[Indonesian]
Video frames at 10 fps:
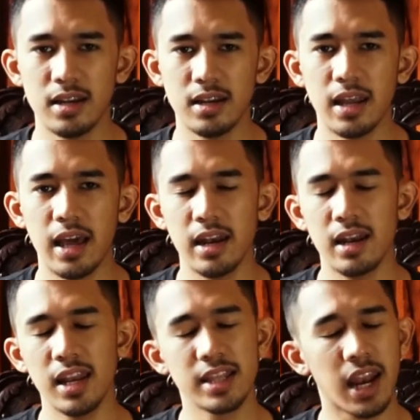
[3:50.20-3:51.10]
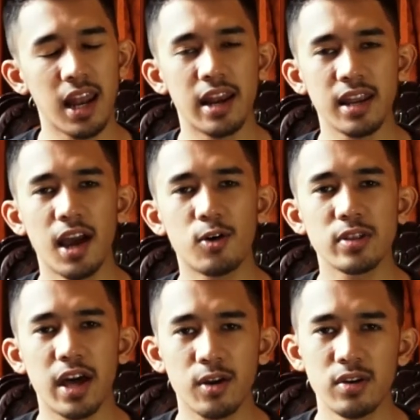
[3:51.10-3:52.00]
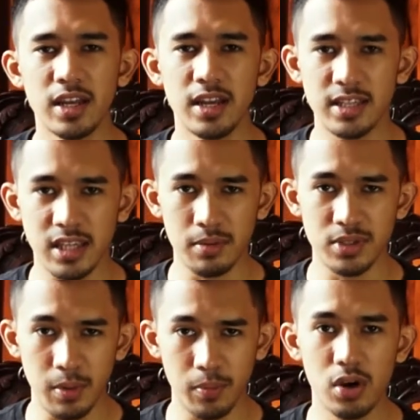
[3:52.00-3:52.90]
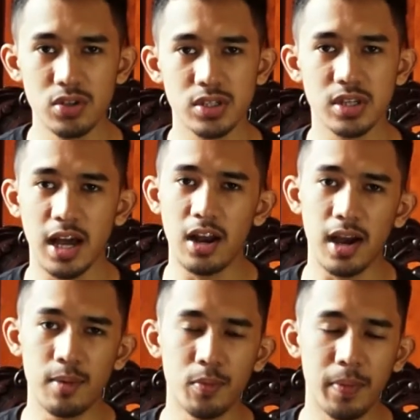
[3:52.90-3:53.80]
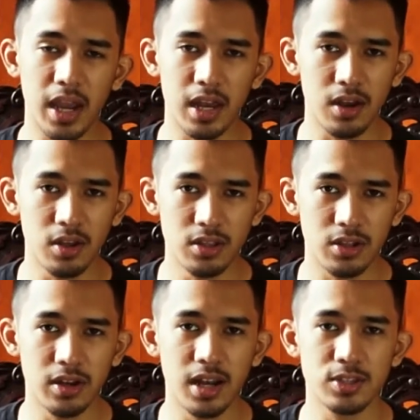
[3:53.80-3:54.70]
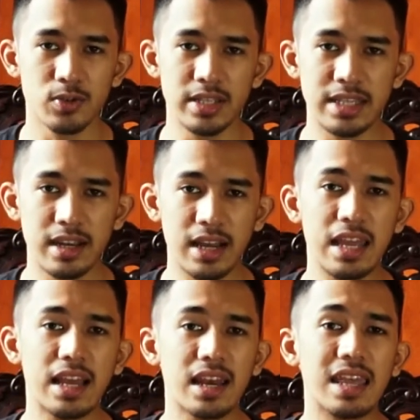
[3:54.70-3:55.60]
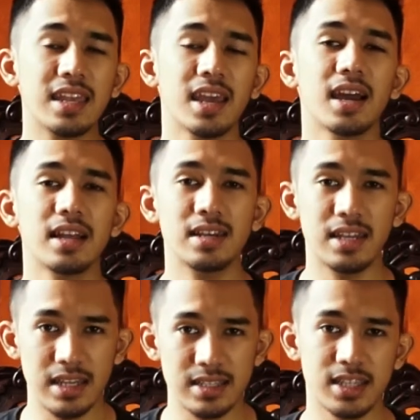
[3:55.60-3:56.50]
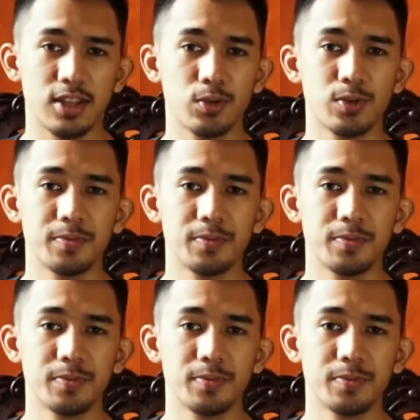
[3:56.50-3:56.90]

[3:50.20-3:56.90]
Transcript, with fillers: dan link trailernya aku taruh di description box kalau kamu pengen nonton langsung aja klik linknya di situ